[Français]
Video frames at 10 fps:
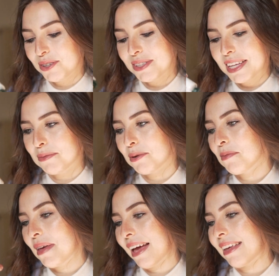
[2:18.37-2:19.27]
Dans cette
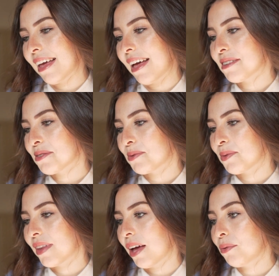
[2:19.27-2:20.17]
première case,
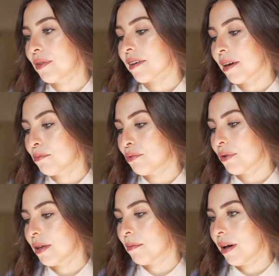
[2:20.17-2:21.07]
on a une crème pour les